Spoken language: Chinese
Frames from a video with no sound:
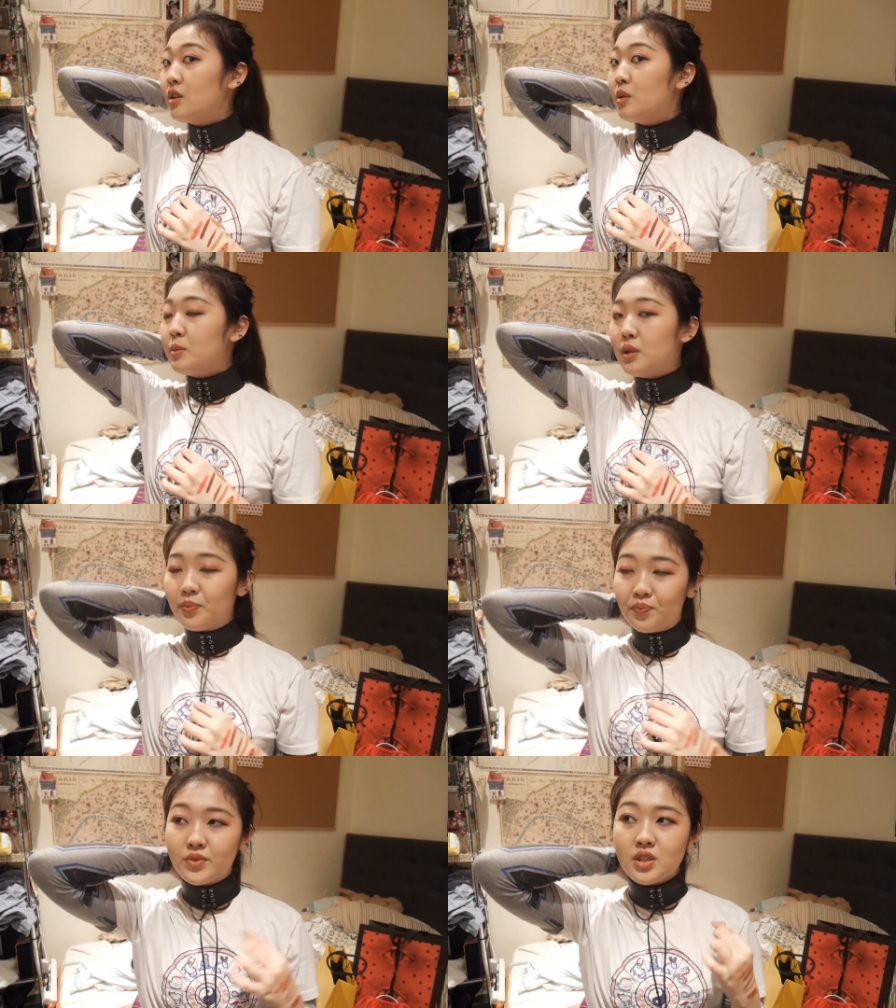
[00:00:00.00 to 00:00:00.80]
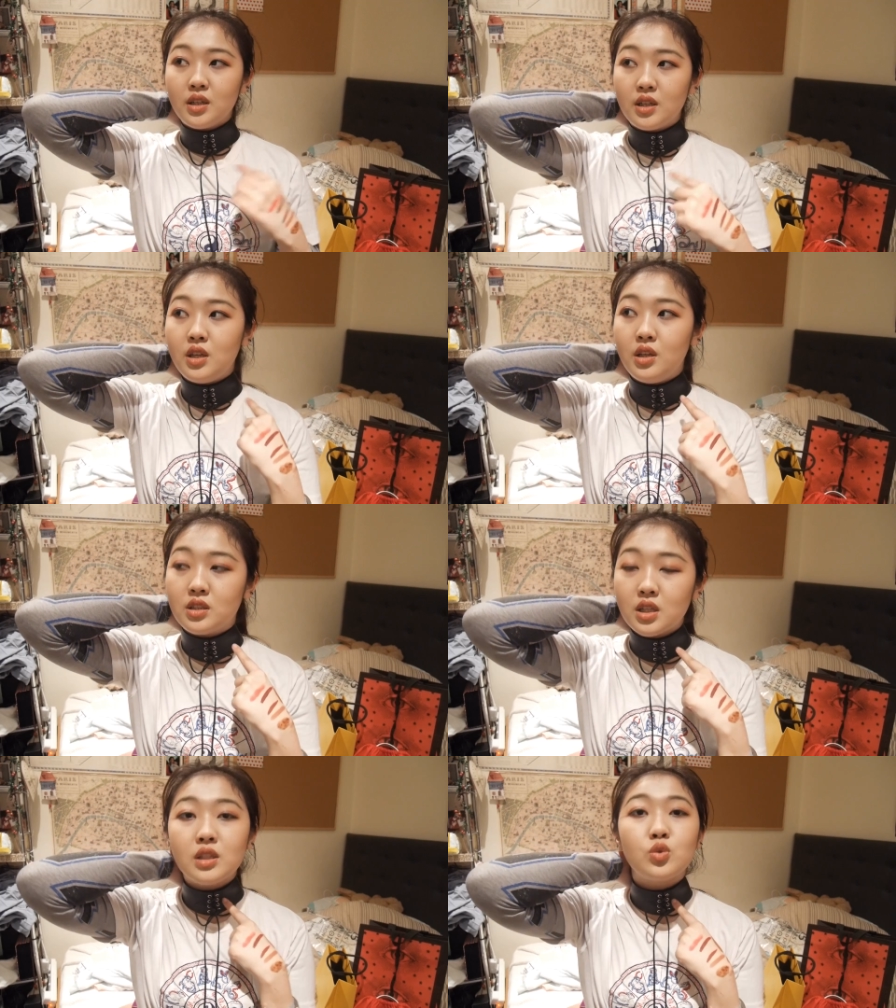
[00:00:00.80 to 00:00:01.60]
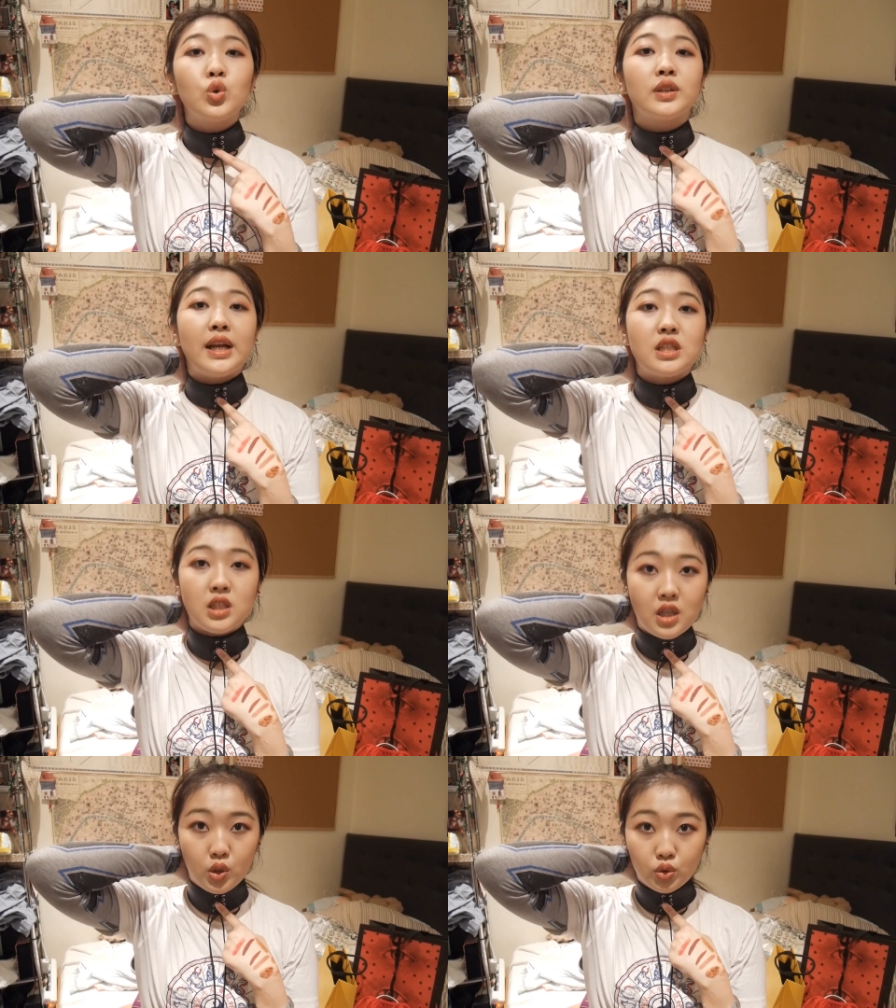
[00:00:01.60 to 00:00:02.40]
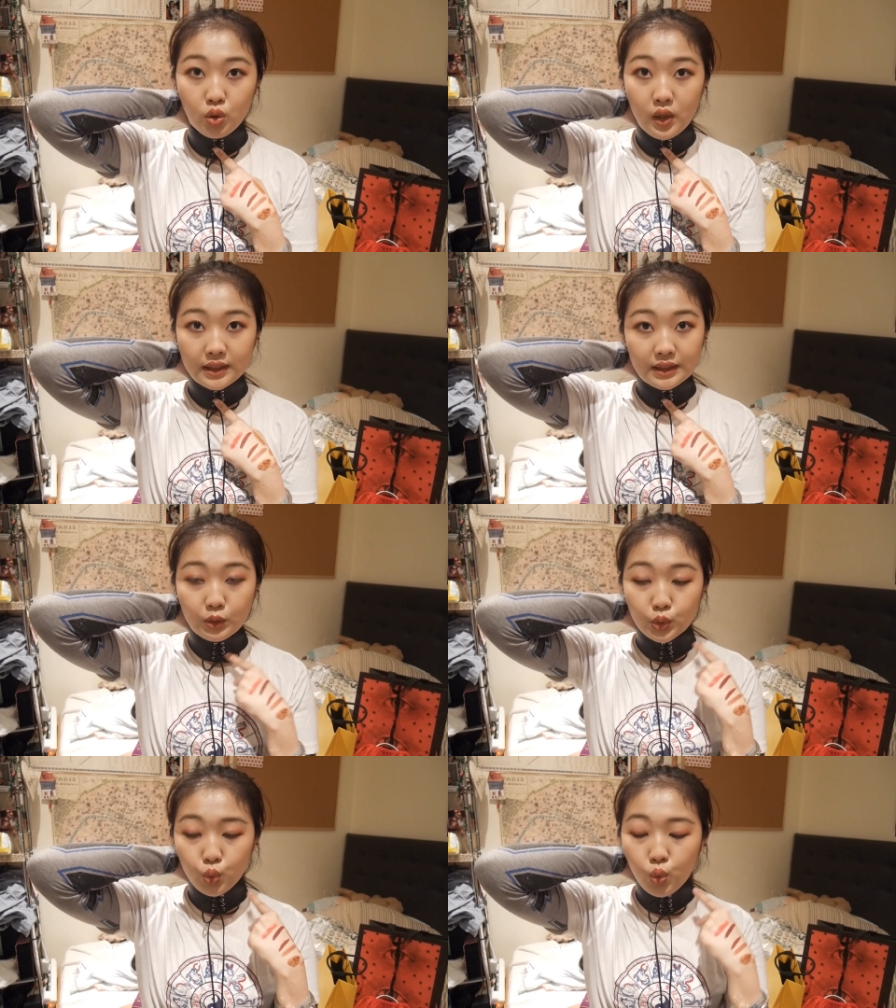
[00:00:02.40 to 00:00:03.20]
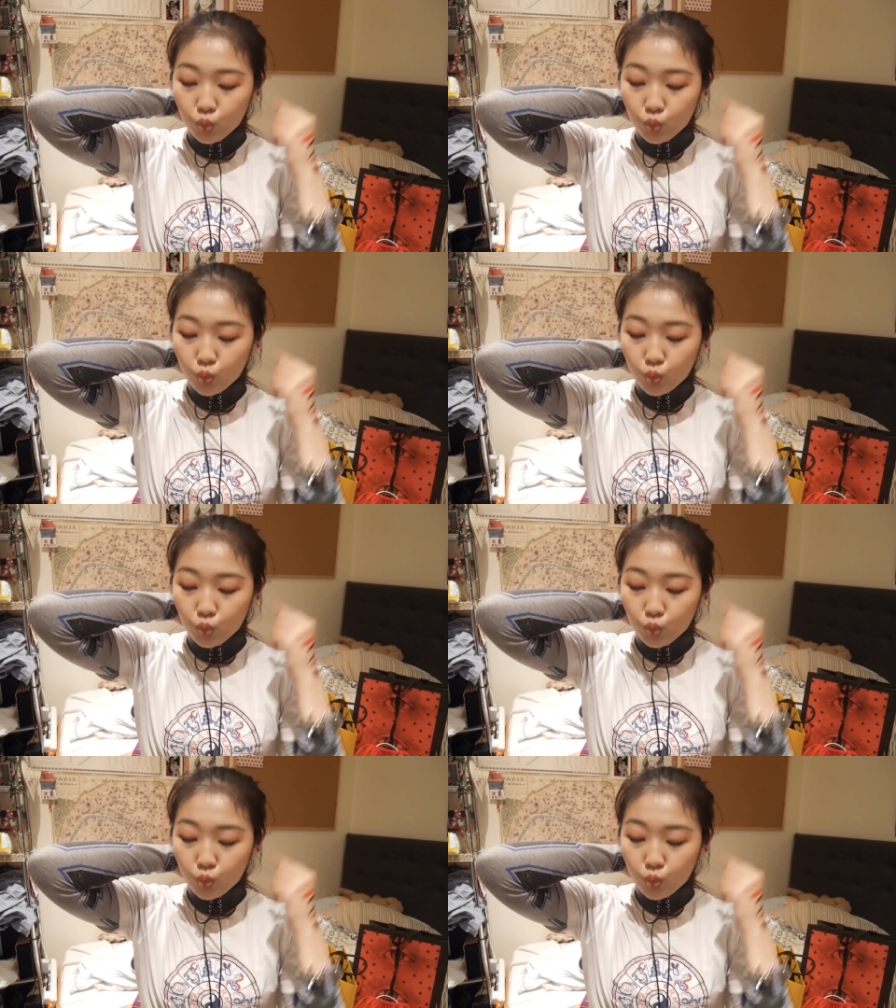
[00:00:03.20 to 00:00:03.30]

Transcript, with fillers: 那么这个一这如果戴这条的话呢，我。